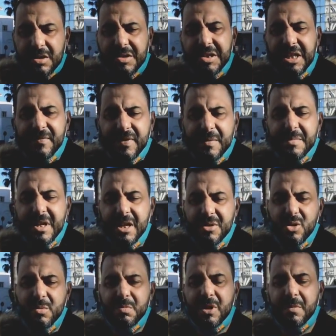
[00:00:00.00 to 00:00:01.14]
90%
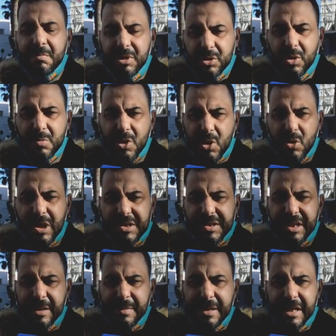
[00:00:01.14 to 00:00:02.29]
عندهم عندهم الرخص
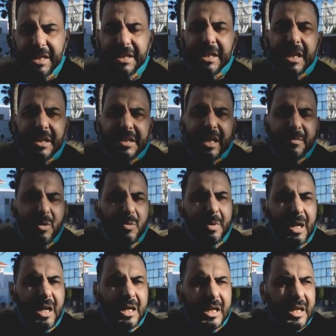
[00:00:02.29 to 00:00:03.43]
ديال البناء يعني كيتعاملوا
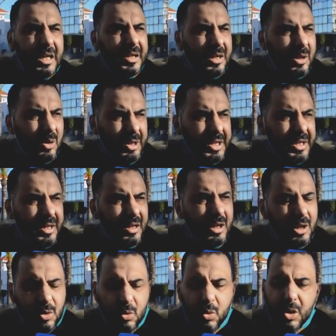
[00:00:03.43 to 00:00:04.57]
بحال الى انه حنا
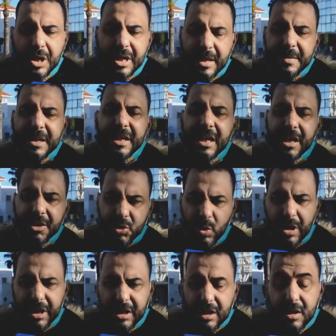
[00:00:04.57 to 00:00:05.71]
كلنا بناء
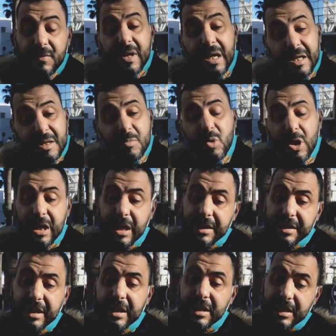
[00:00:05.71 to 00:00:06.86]
عشوائي فهذه
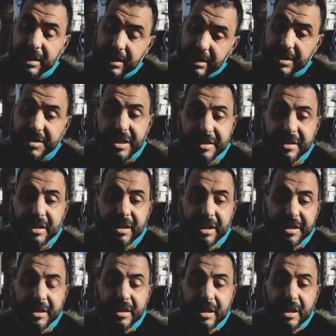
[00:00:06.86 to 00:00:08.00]
مغالطه خصها
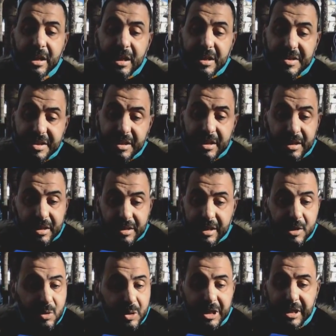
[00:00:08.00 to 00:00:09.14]
يعني خص
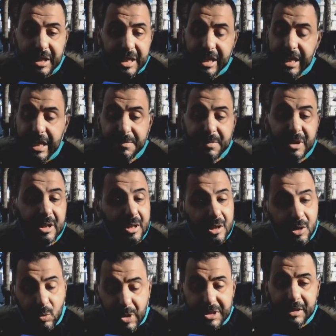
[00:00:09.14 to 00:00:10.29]
ضروري الراي العام
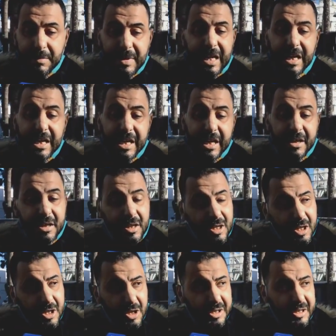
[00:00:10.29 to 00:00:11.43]
الوط المحلي
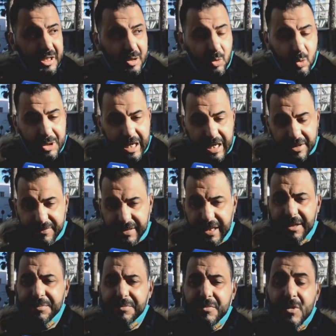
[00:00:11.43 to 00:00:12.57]
يكون
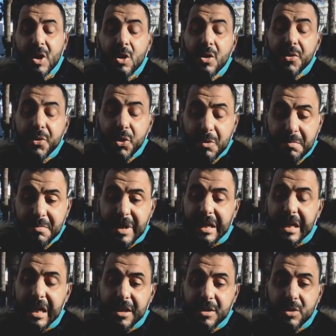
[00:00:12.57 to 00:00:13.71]
عارفها ثم
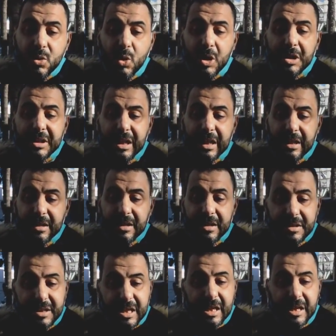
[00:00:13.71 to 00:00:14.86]
كاين النقطه
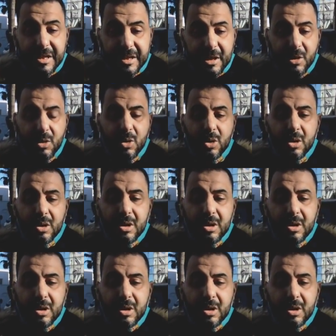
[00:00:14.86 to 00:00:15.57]
ديال انه